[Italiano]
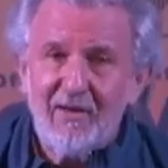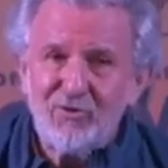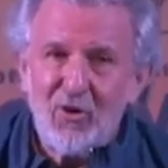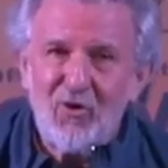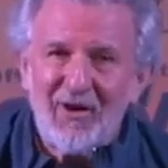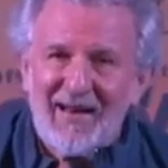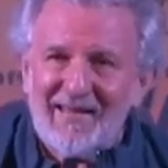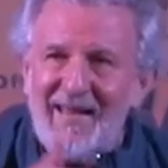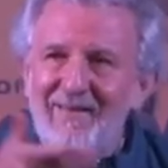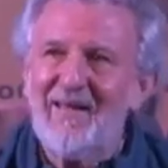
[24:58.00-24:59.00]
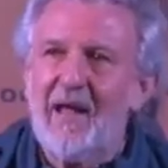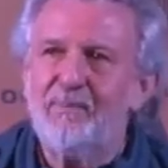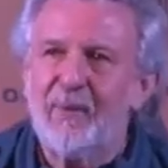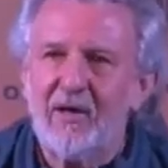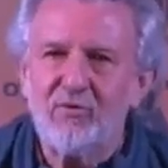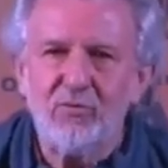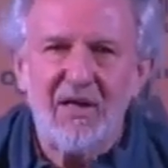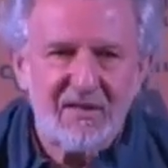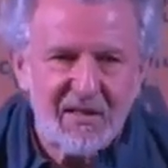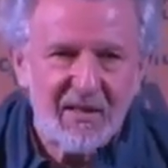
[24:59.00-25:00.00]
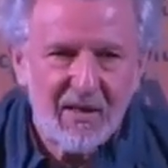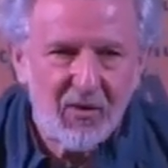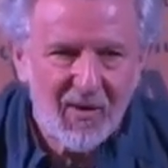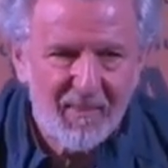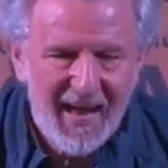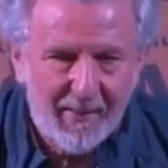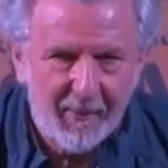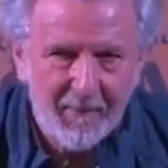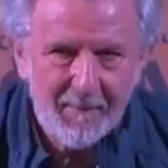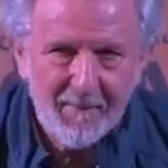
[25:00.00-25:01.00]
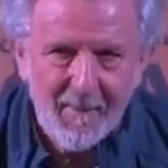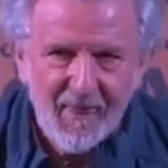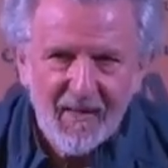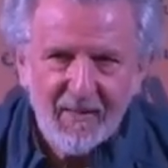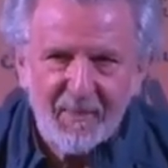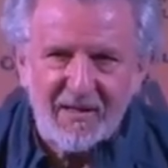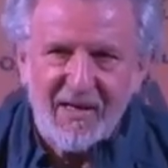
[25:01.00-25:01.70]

sono relativi ai pregiudizi che noi abbiamo. Per